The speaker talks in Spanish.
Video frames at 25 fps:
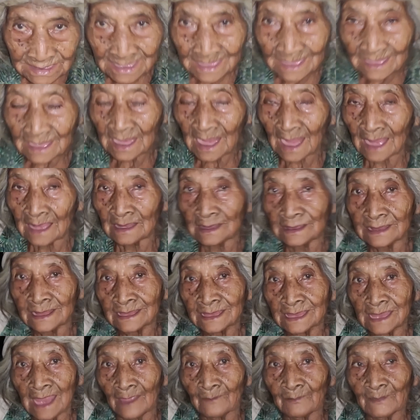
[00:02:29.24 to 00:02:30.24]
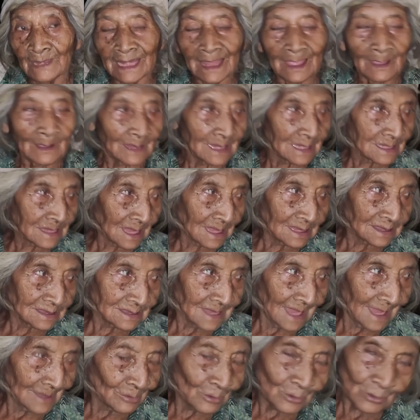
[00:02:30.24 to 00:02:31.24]
sin, sin llave la
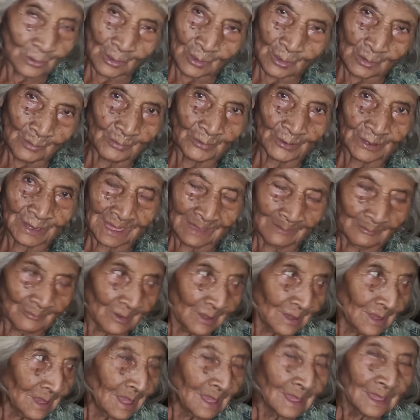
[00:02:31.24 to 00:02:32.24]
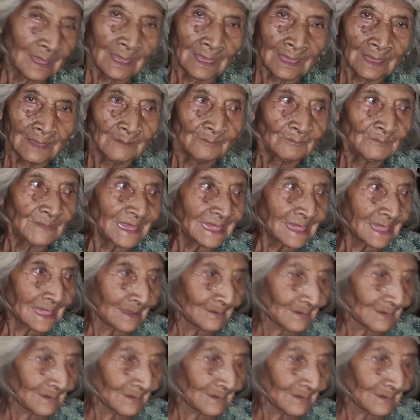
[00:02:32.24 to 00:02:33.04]
no lo podemos. Mire,